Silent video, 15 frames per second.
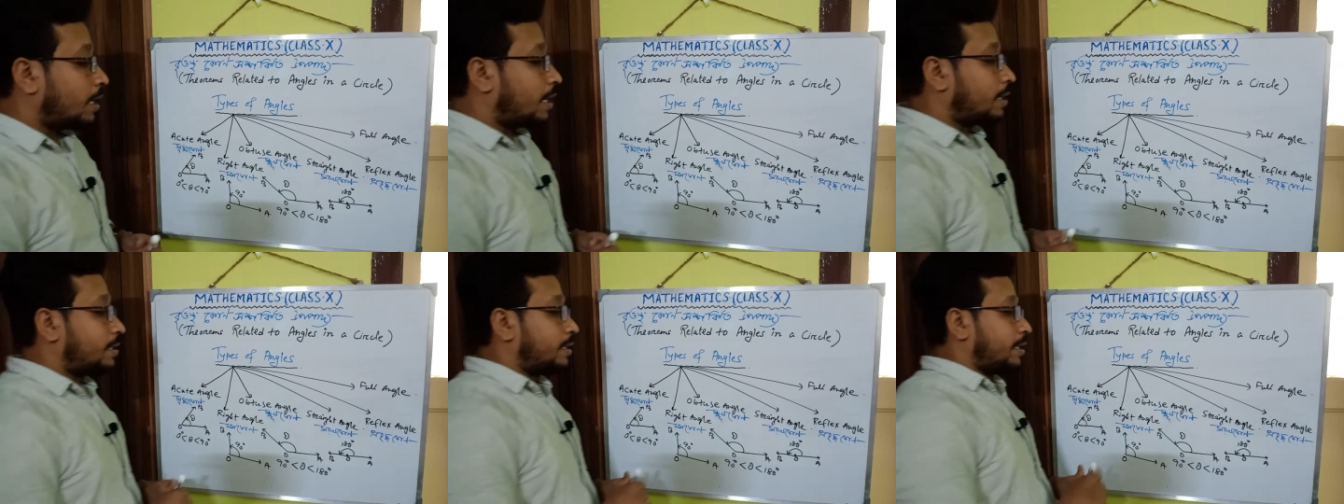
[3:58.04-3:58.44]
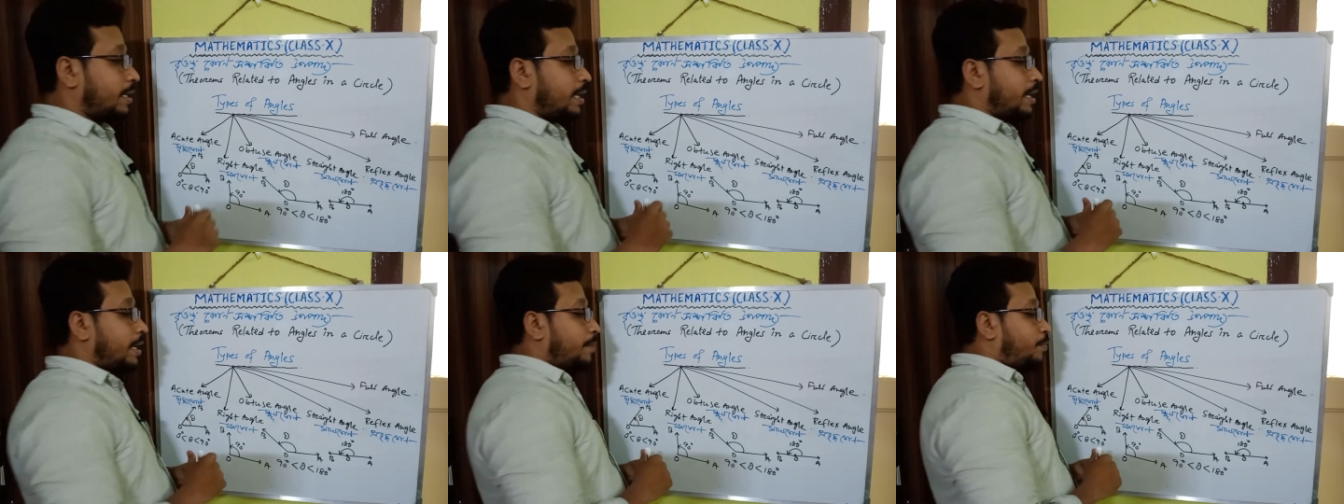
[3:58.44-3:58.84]
আচ্ছা
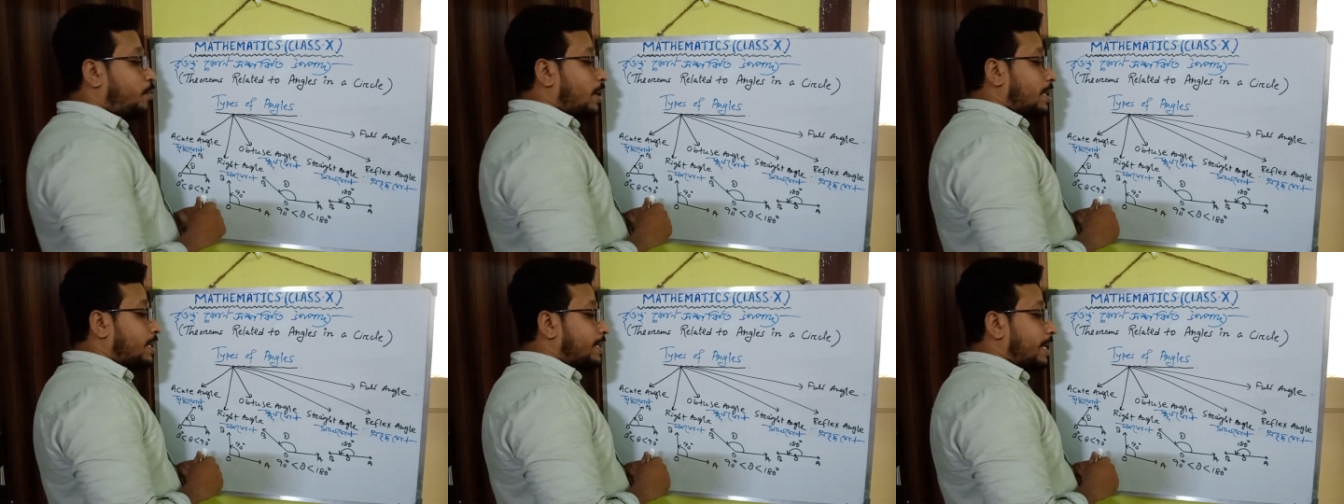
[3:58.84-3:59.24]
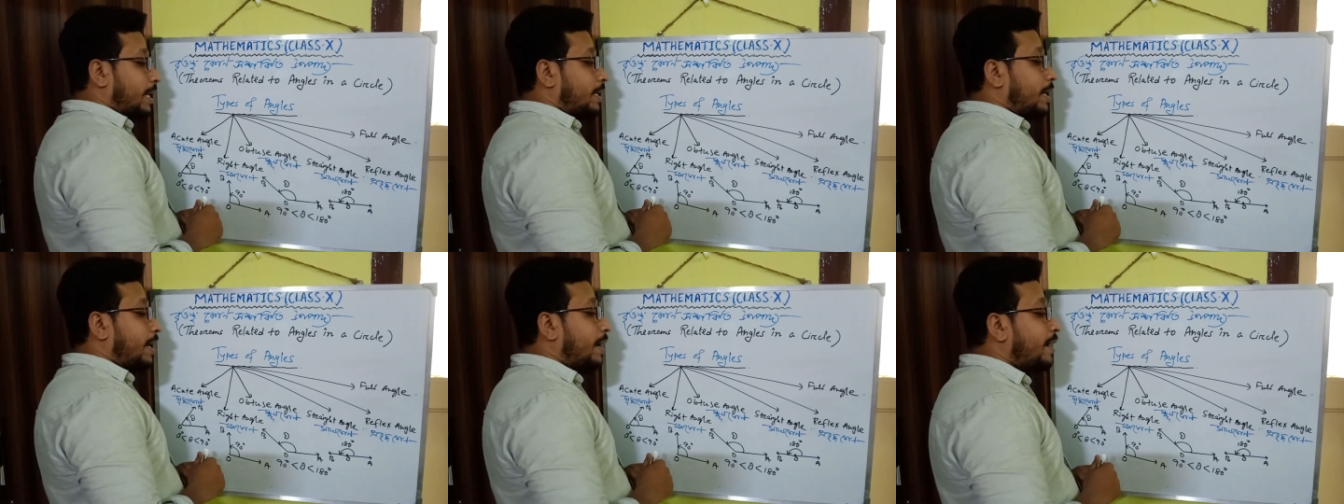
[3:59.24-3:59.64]
এরপর আসা যাক
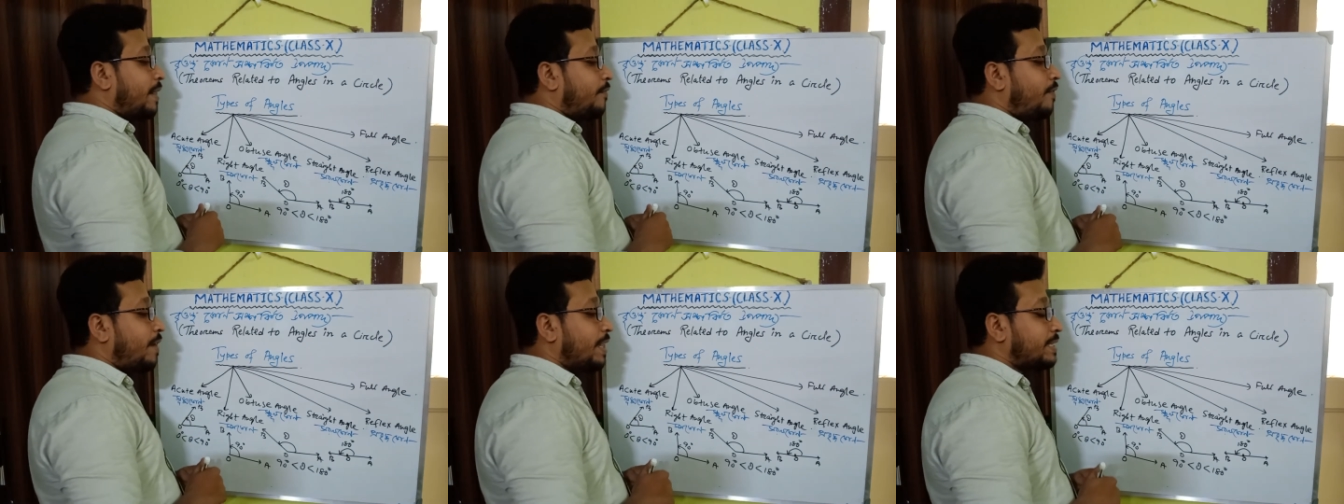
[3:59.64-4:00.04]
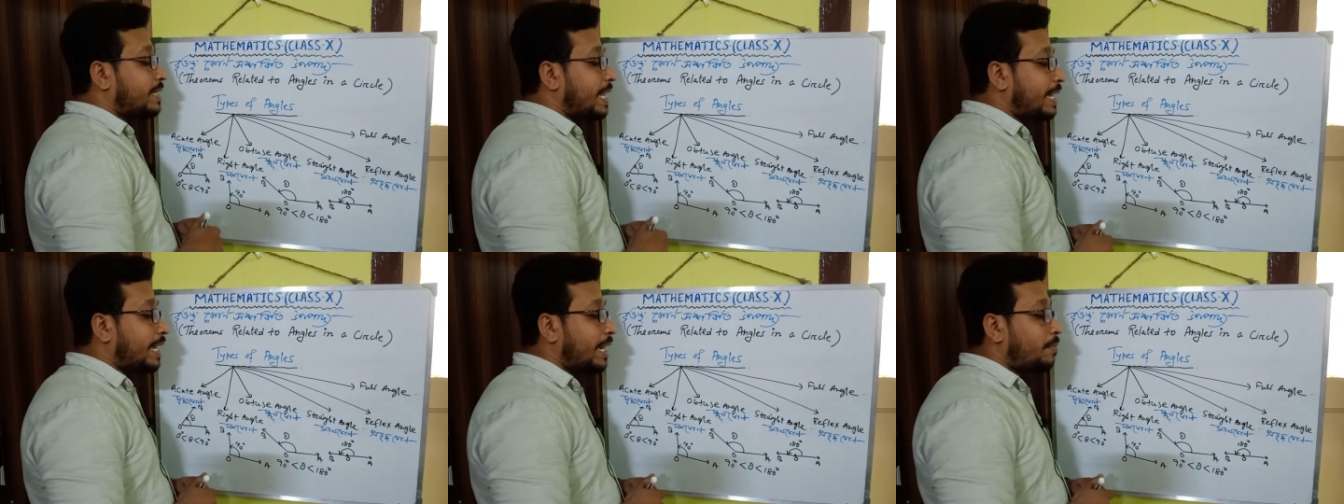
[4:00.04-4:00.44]
রিফ্লেক্স
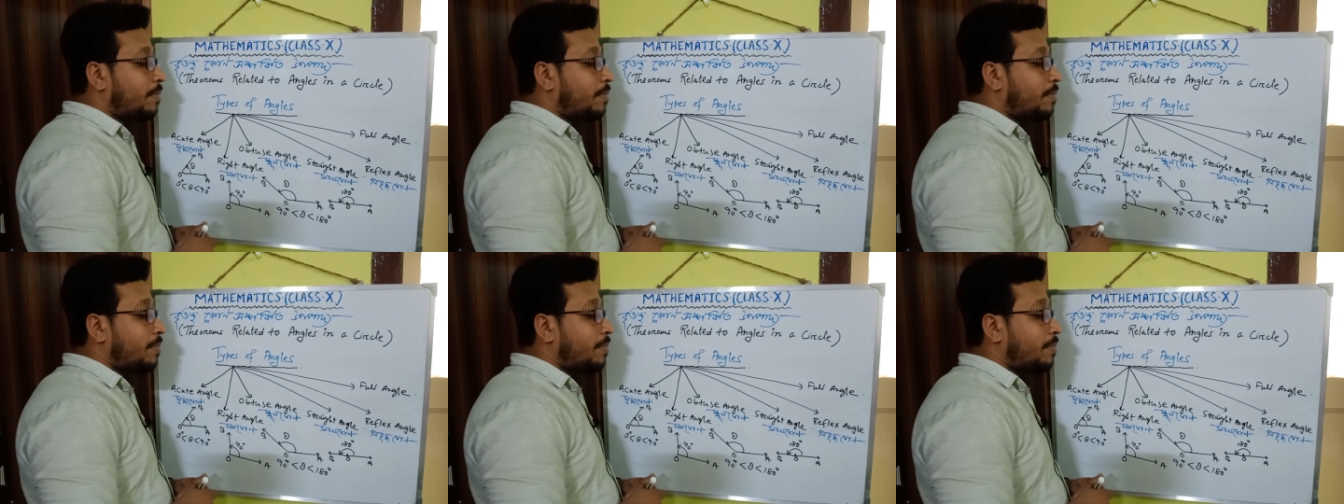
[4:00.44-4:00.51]
অ্যাঙ্গেল